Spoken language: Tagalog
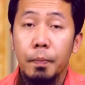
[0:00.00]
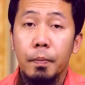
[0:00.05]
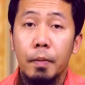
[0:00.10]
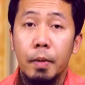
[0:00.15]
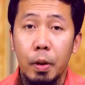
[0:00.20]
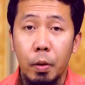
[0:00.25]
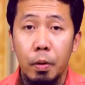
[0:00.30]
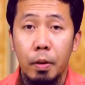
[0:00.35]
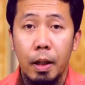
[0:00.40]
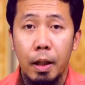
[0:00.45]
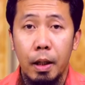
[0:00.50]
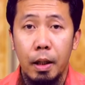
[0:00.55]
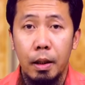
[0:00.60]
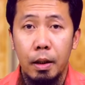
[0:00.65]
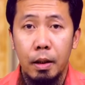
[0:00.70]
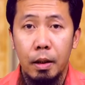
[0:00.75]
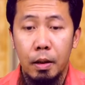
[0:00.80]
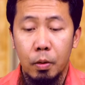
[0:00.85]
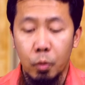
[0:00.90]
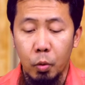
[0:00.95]
Ngayon
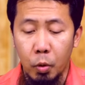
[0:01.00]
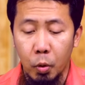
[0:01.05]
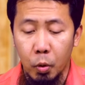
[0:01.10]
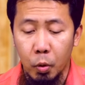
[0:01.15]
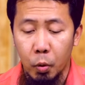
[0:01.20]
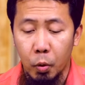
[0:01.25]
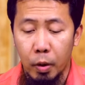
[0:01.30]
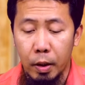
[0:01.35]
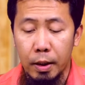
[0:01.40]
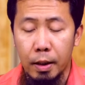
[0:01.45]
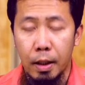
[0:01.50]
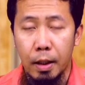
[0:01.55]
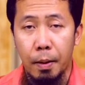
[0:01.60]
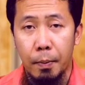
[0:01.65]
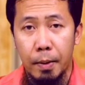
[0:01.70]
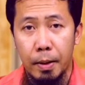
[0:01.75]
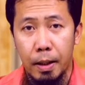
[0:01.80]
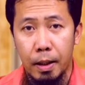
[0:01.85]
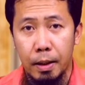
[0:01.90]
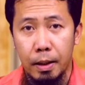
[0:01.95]
ay dudugtungan na
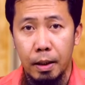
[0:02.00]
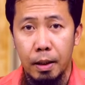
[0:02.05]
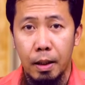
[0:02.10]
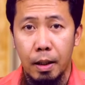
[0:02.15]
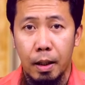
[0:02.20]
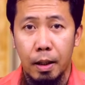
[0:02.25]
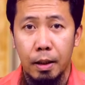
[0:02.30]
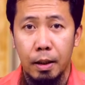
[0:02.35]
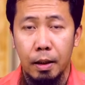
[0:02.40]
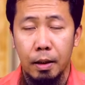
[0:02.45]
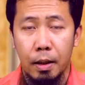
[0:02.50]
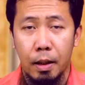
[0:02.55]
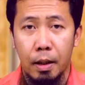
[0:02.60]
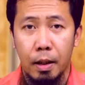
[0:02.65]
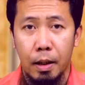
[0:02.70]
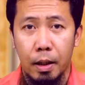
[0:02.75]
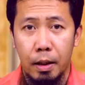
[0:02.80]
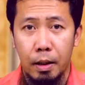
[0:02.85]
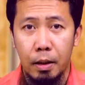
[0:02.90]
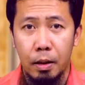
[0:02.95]
naman natin ang ating
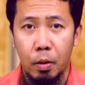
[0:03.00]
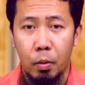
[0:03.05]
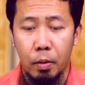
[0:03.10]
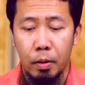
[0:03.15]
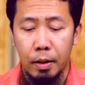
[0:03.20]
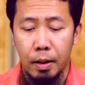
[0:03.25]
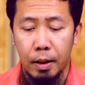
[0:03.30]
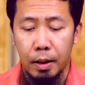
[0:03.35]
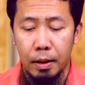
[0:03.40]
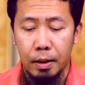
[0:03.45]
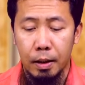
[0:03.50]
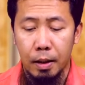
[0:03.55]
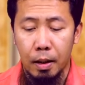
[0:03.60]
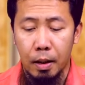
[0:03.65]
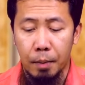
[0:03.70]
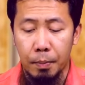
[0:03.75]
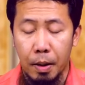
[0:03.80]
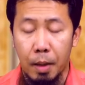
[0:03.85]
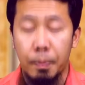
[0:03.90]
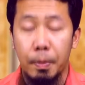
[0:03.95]
talakayin kaugnay
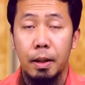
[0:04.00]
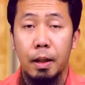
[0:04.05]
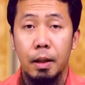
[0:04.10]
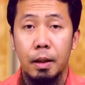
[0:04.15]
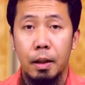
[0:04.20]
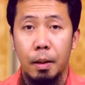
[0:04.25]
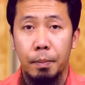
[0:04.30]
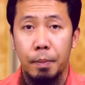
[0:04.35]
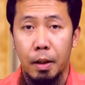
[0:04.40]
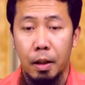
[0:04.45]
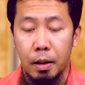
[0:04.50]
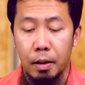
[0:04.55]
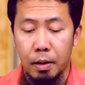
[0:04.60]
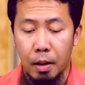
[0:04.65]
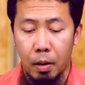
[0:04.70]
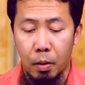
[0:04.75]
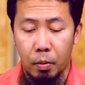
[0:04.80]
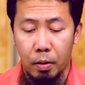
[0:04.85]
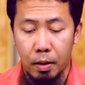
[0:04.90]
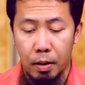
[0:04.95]
sa mga batas ng
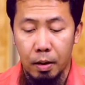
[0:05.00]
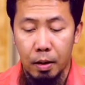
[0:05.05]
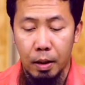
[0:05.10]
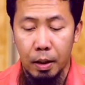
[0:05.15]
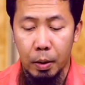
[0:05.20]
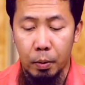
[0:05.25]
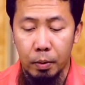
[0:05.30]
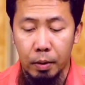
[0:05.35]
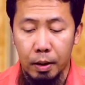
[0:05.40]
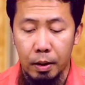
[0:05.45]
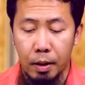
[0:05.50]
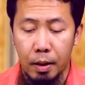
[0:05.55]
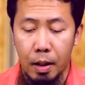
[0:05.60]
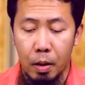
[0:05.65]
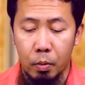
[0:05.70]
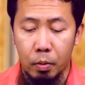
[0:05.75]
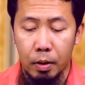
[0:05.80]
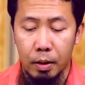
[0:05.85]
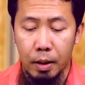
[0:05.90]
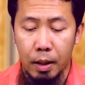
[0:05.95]
pag-asawa. Ngayon ay
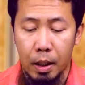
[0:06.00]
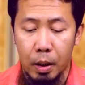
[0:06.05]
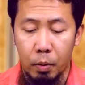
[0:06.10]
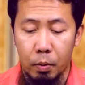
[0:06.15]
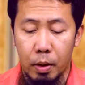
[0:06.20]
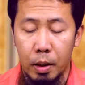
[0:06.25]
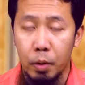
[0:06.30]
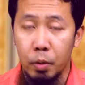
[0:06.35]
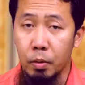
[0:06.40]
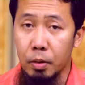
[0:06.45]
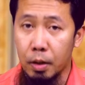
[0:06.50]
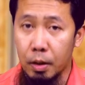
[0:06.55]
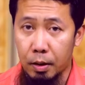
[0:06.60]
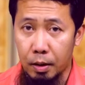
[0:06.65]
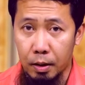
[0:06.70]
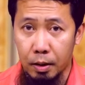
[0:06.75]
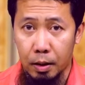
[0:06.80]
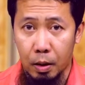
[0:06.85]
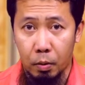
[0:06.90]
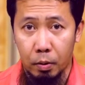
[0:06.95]
dadako na tayo ngayon sa
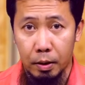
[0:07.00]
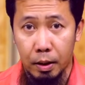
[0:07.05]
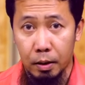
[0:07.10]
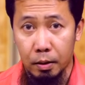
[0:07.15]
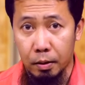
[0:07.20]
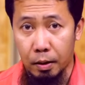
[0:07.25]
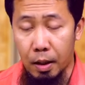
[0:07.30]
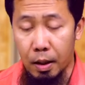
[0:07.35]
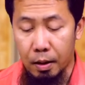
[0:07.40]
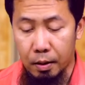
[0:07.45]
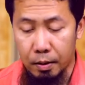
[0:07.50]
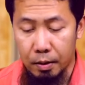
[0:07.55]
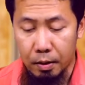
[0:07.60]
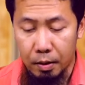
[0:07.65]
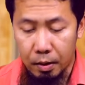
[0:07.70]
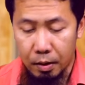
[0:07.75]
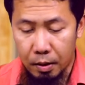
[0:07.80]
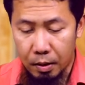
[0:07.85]
tinatawag na sadak.